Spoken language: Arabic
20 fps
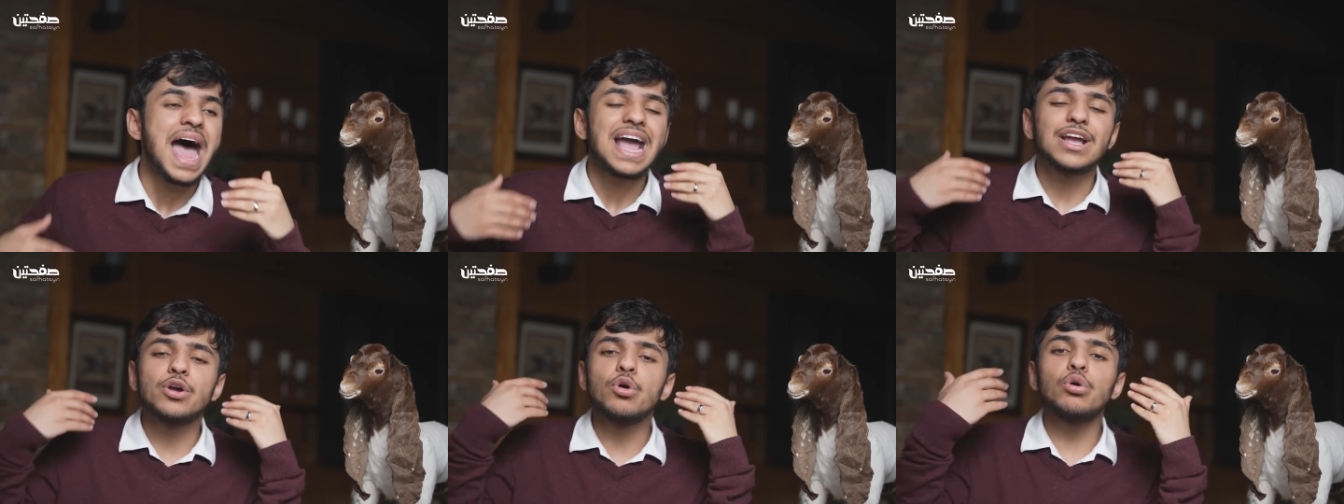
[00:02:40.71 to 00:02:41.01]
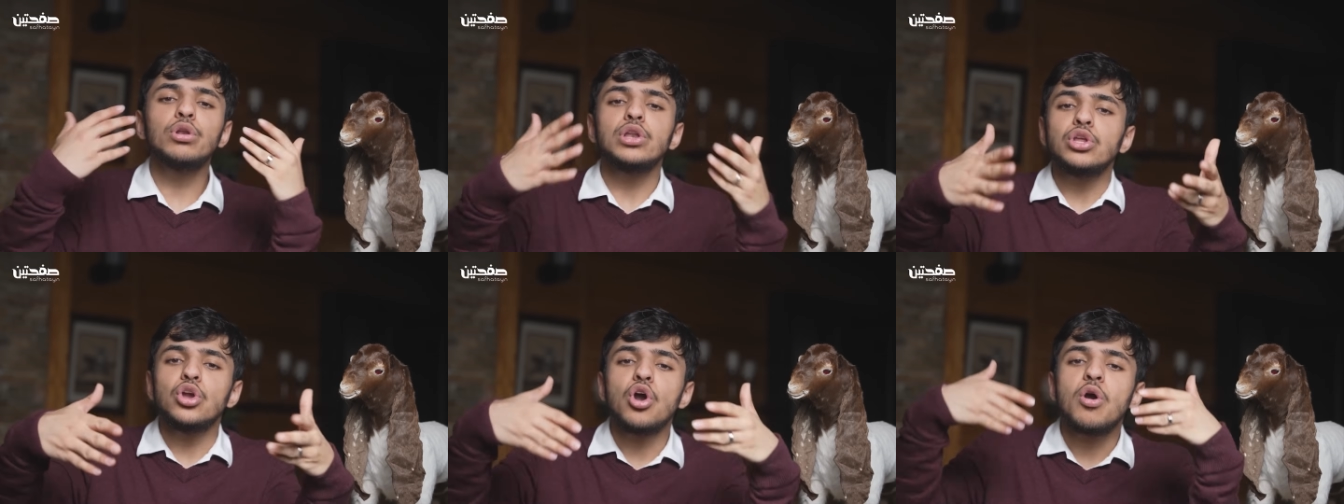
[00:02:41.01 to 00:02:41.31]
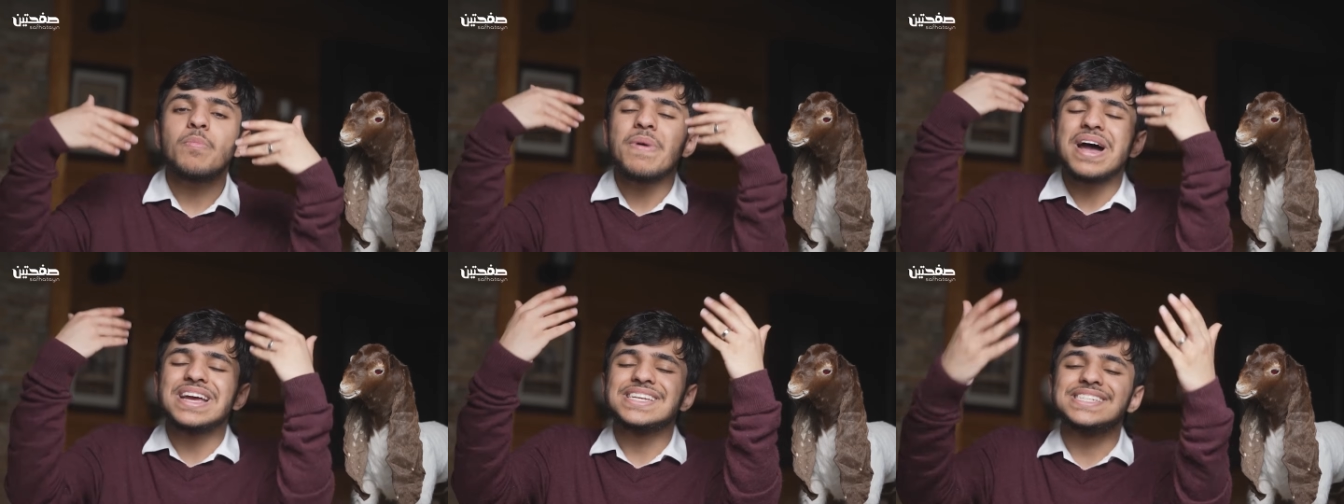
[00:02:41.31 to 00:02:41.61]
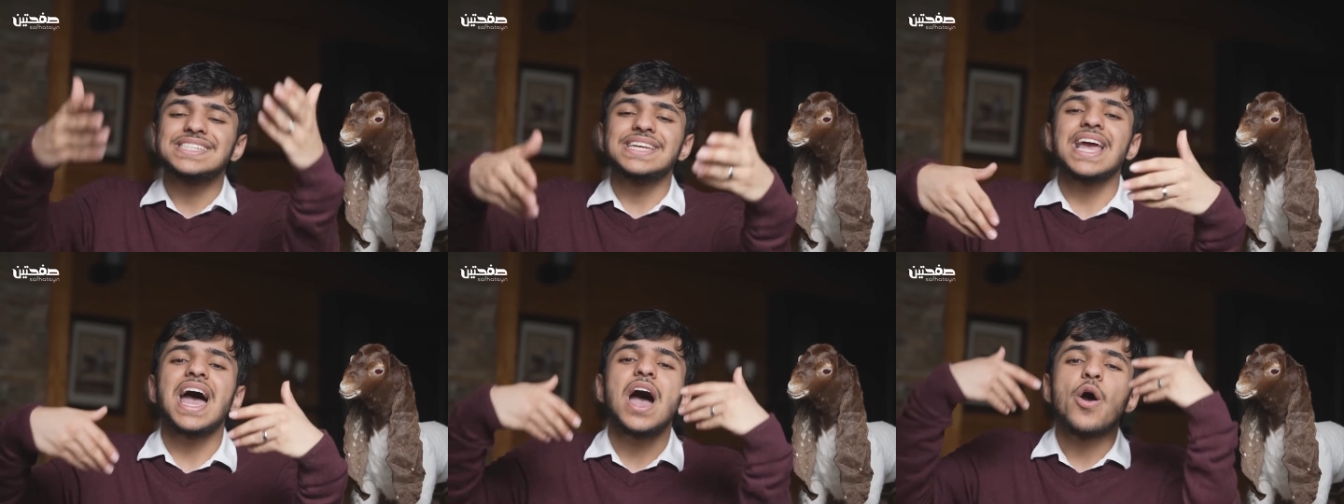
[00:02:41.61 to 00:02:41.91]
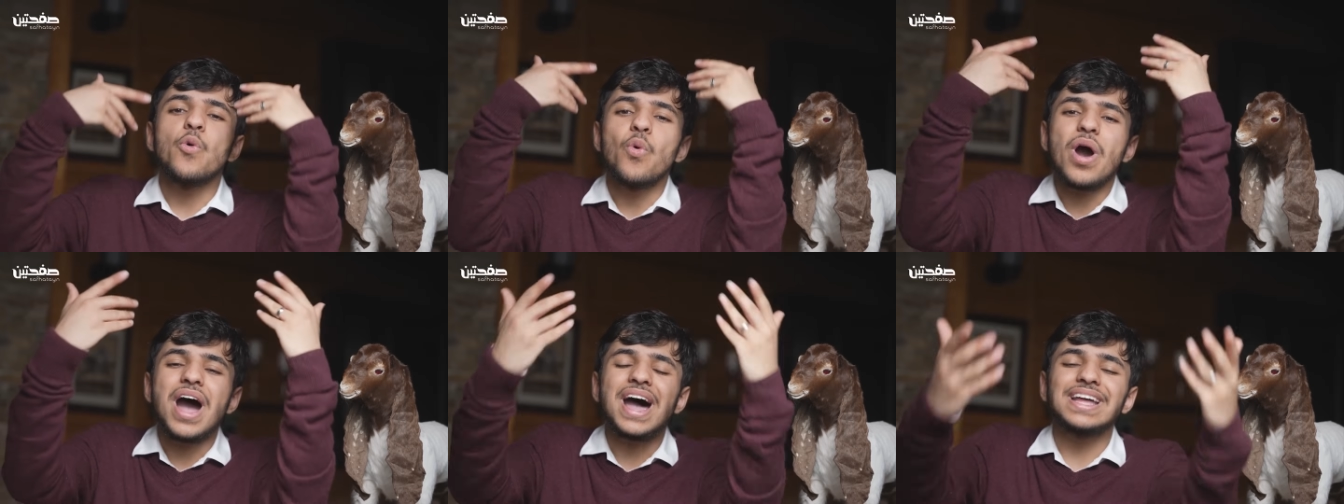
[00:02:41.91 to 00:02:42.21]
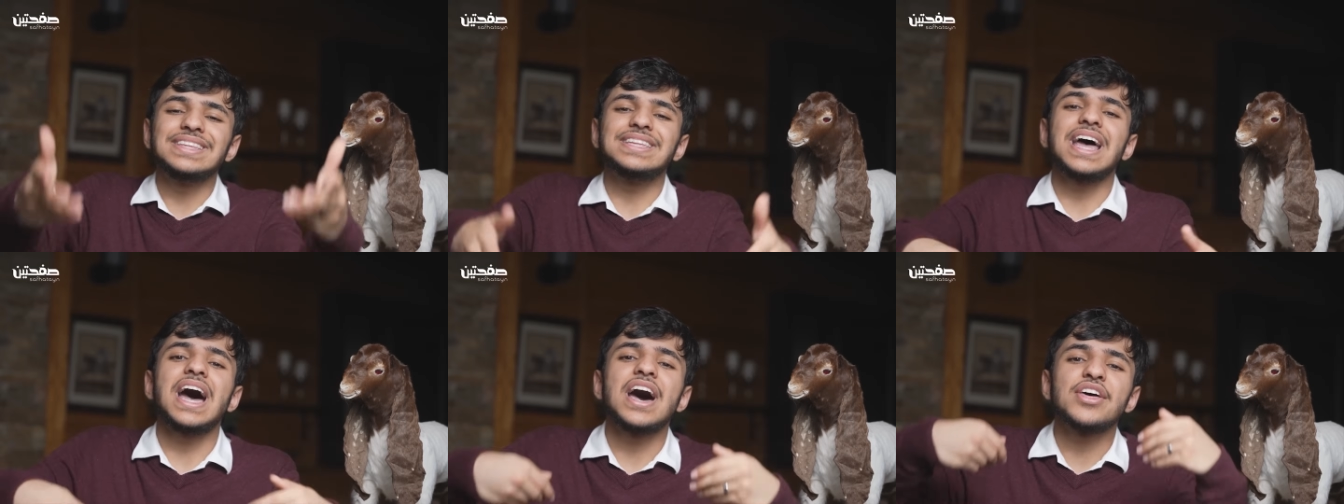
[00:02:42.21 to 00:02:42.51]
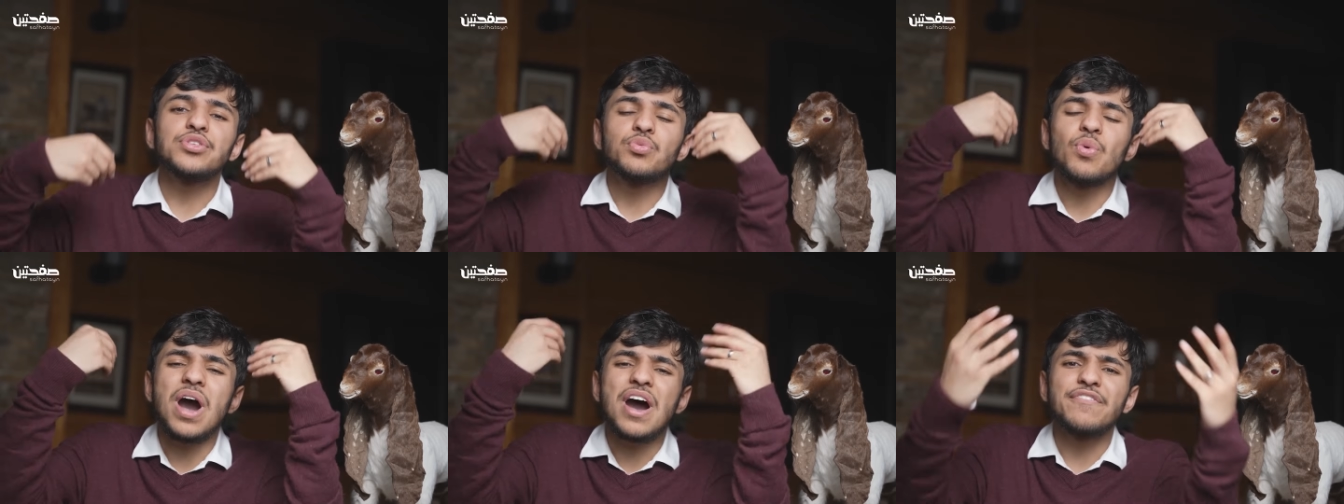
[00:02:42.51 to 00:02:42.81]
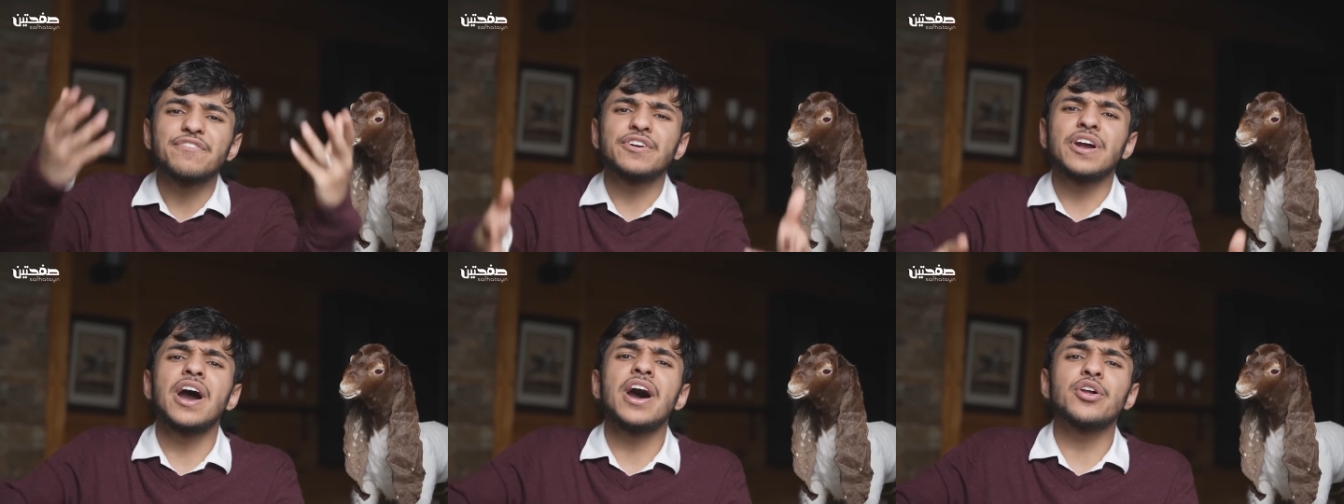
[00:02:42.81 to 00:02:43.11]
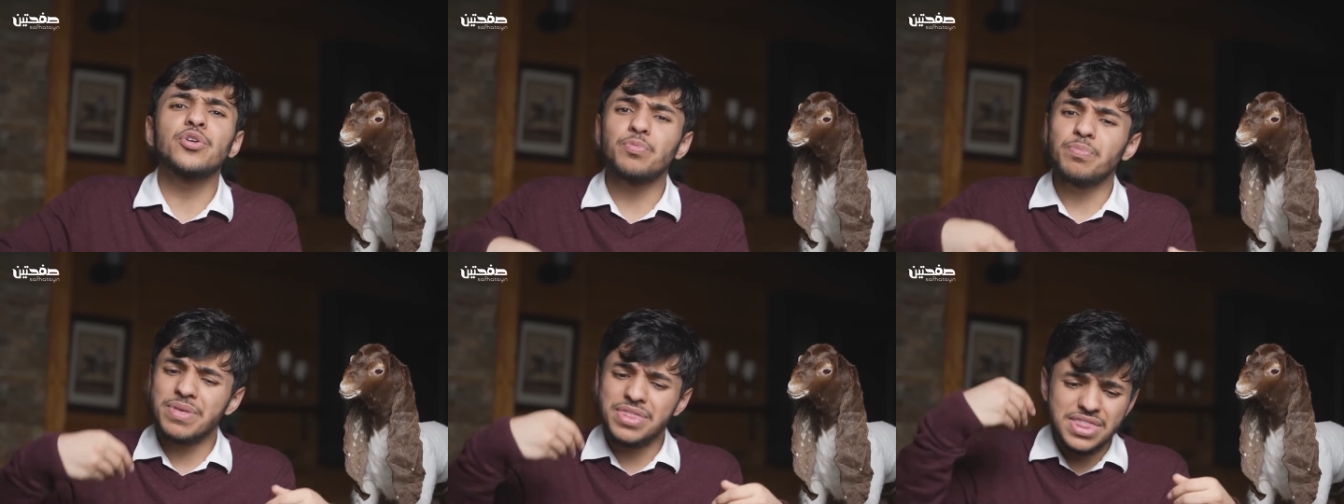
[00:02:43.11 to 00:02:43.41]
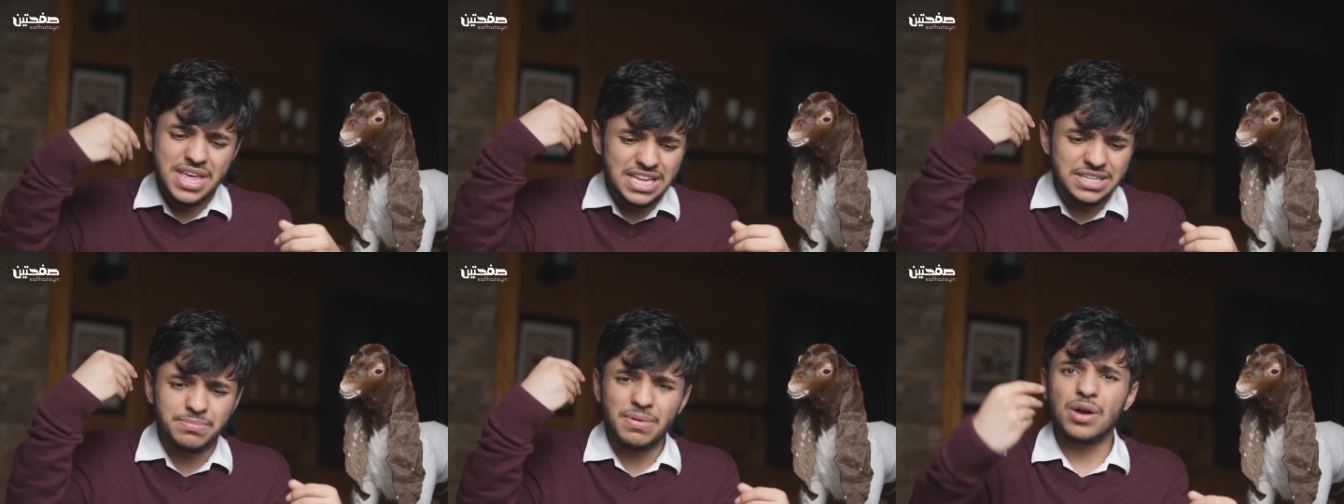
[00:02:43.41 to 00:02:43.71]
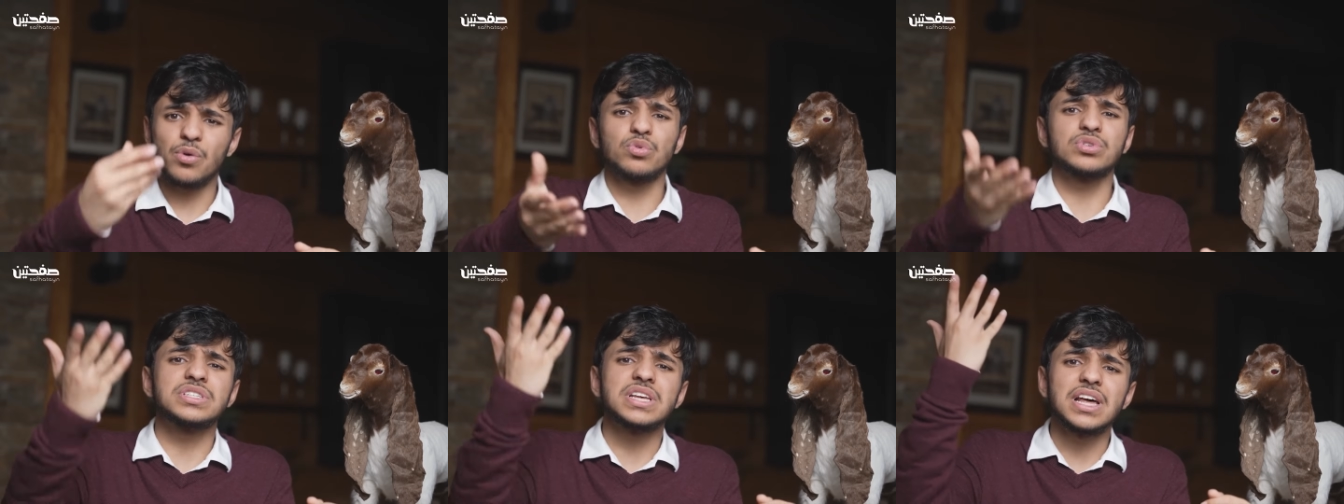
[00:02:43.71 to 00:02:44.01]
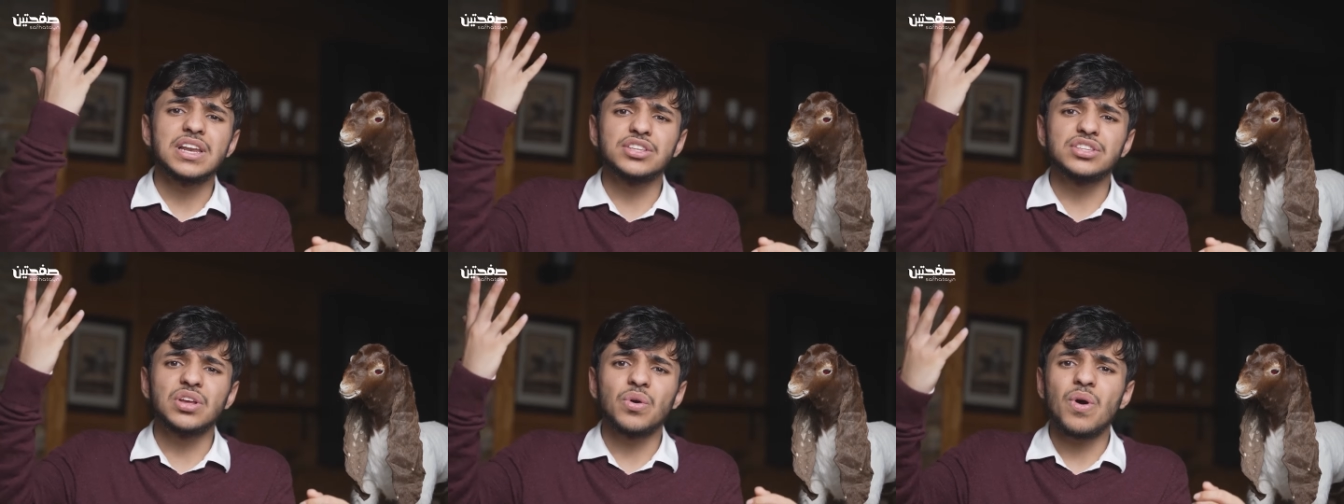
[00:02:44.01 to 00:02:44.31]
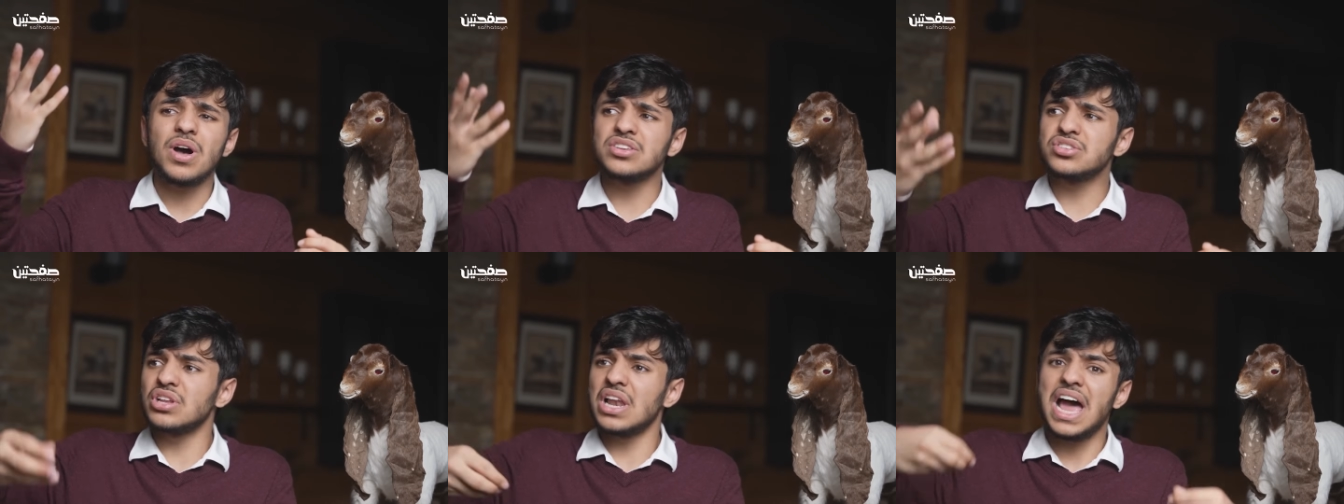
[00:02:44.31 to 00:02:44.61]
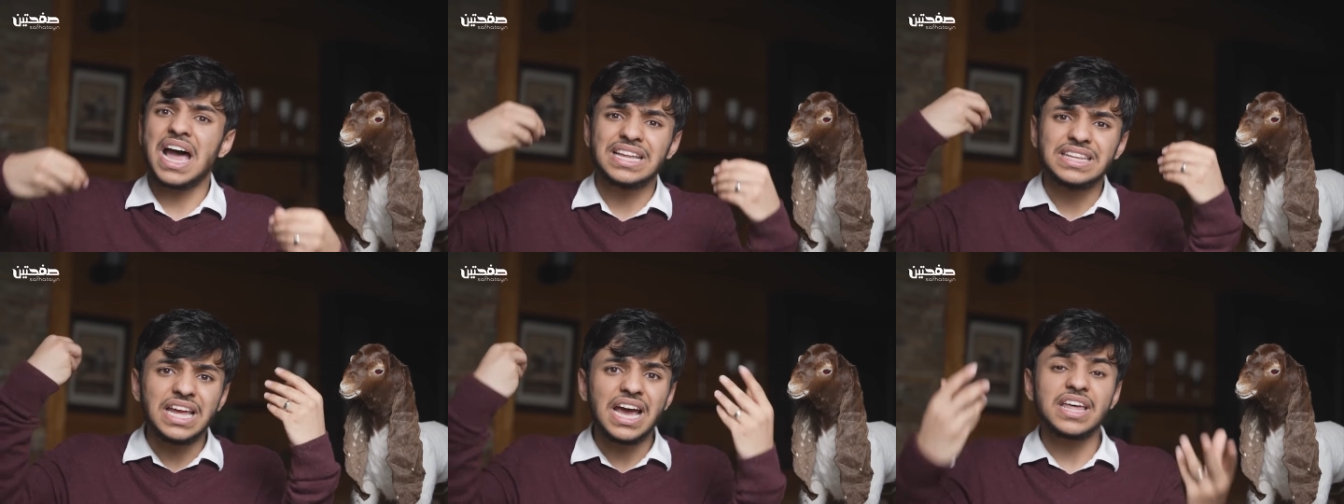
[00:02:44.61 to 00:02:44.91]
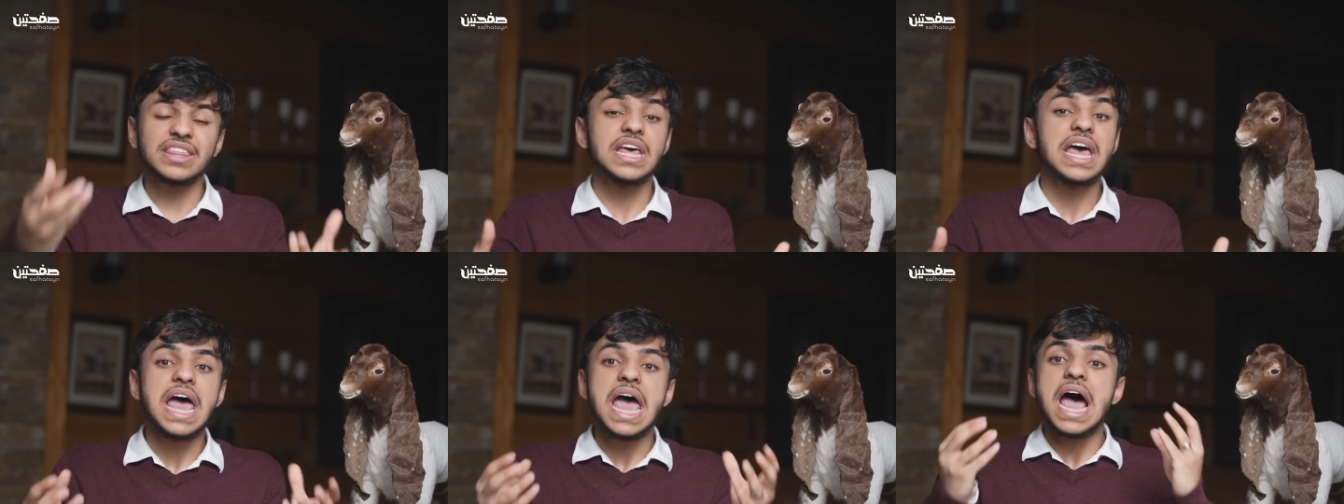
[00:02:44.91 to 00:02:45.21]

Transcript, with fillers: كل يوم اشياء واحداث وافكار وبالذات مع وسائل التواصل احداث